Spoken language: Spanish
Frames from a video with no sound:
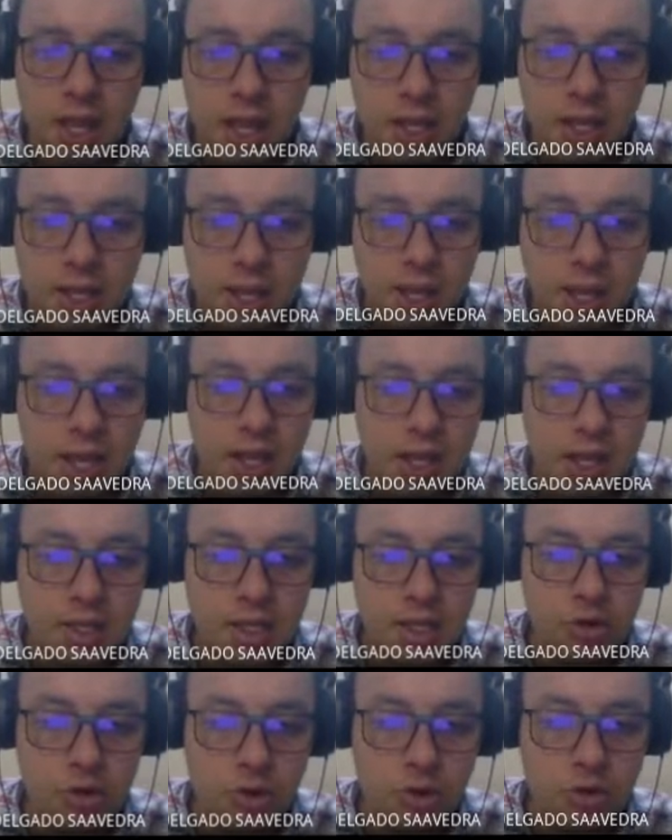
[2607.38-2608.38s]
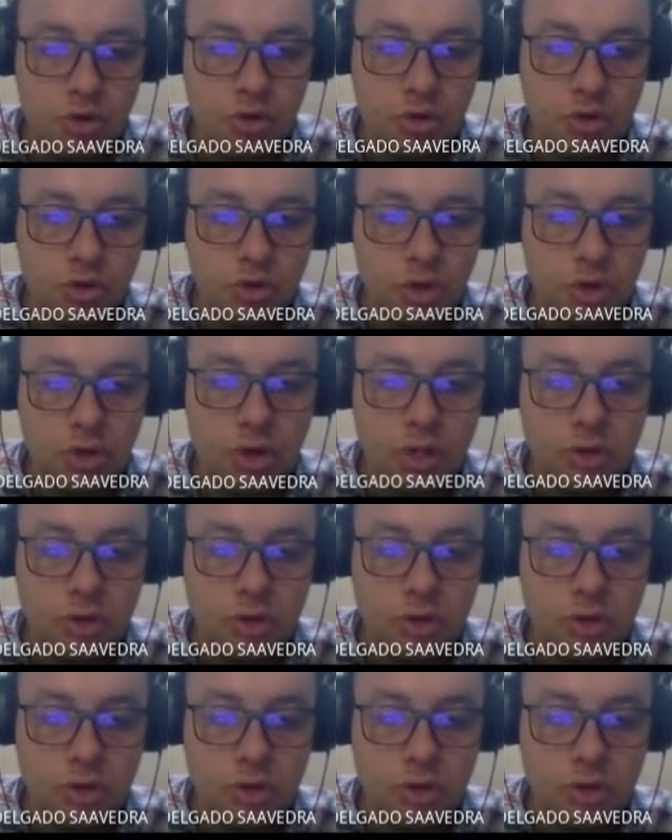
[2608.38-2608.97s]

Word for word: Acá en el constructor,